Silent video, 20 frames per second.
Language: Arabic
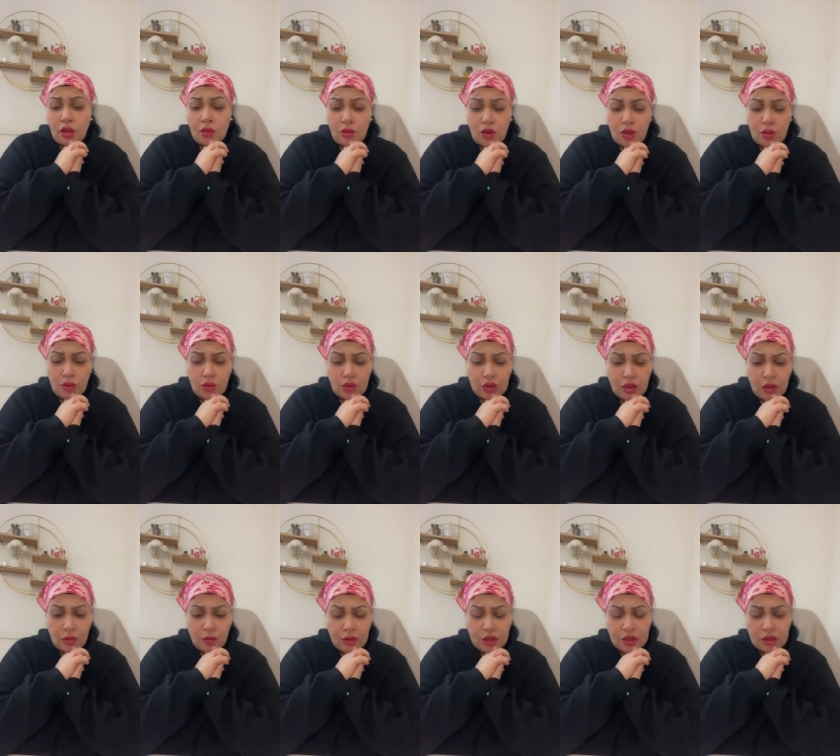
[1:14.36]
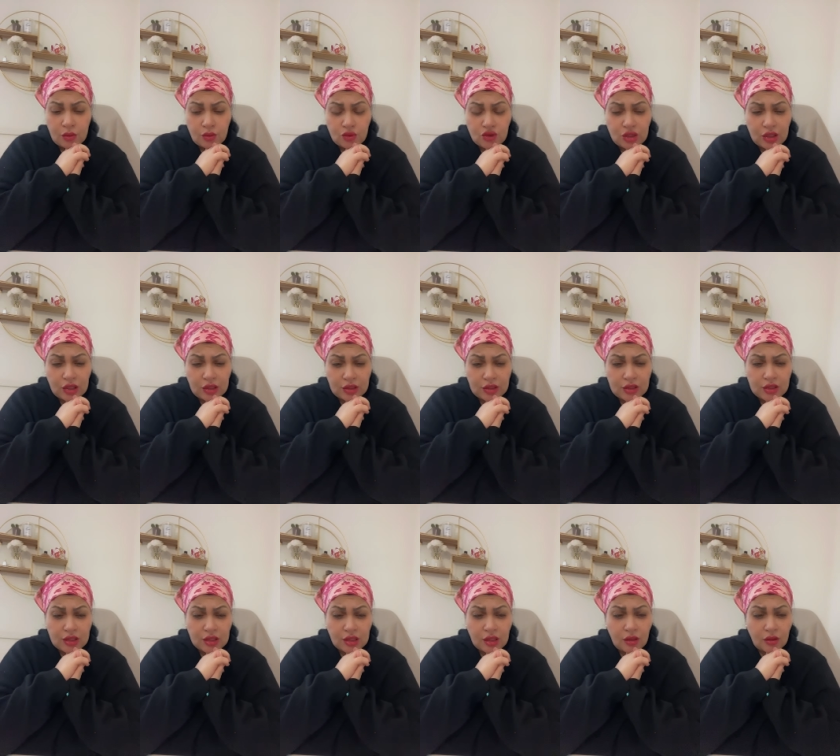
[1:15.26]
المهم هو كان بالك مش قاعد
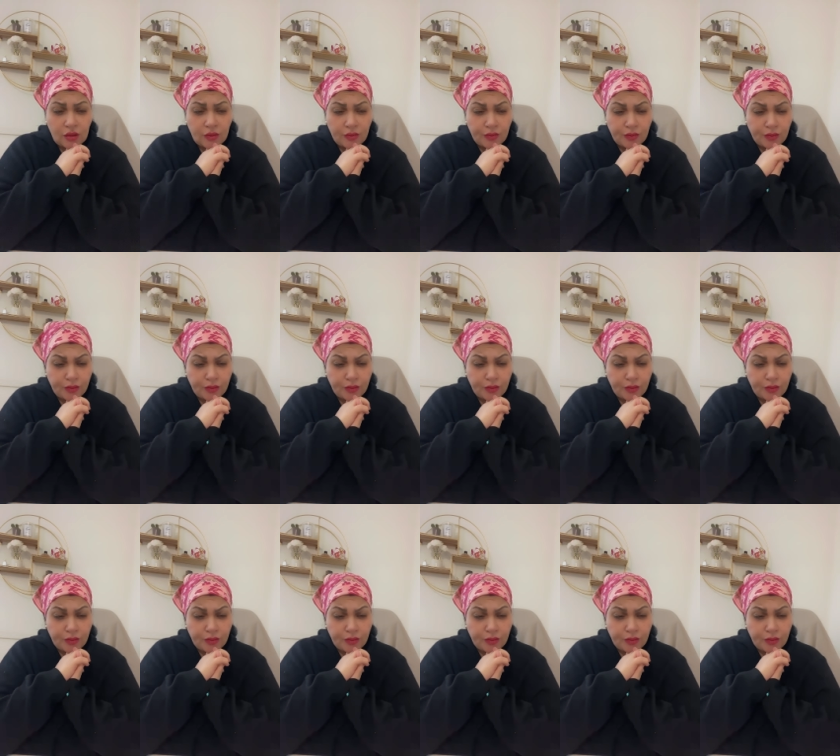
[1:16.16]
يصرى